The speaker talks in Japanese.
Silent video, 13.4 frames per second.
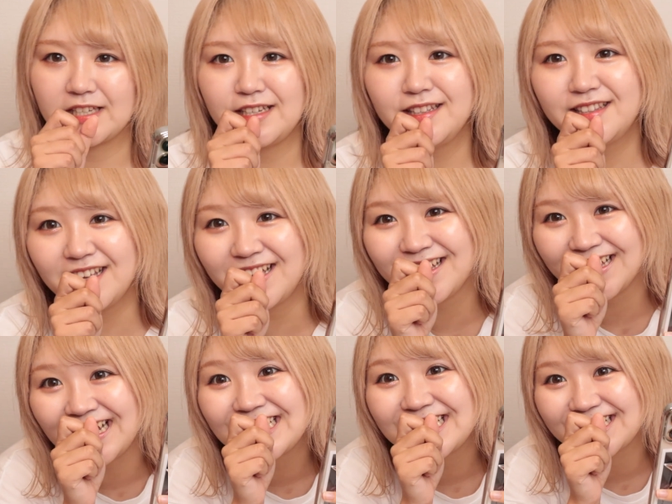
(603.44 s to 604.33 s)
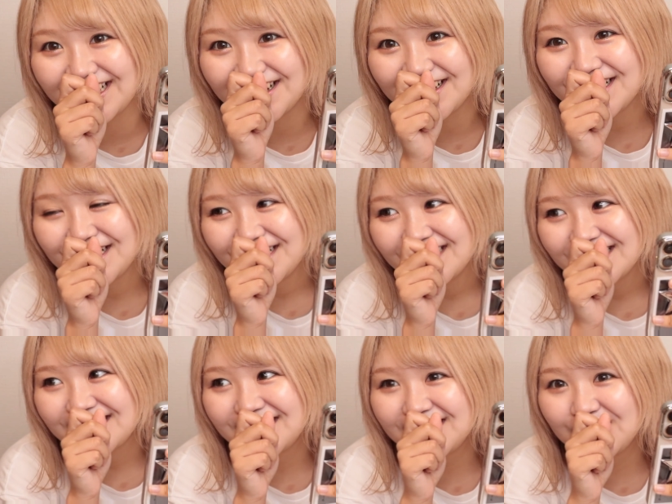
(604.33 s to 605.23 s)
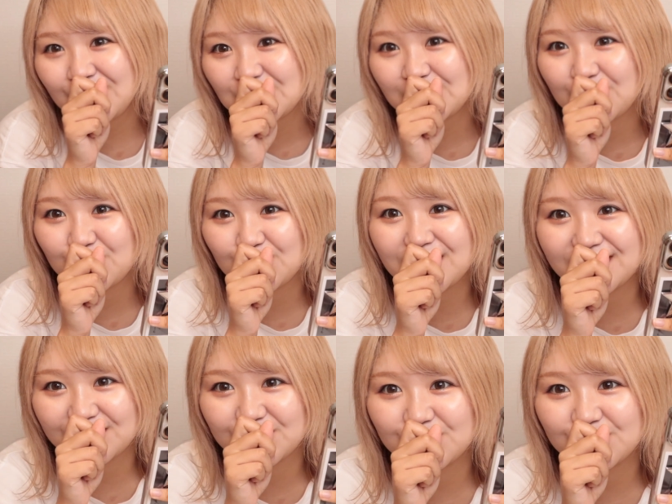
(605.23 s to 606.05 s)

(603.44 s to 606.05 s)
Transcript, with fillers: 銀手ないか、銀手降ってこないか。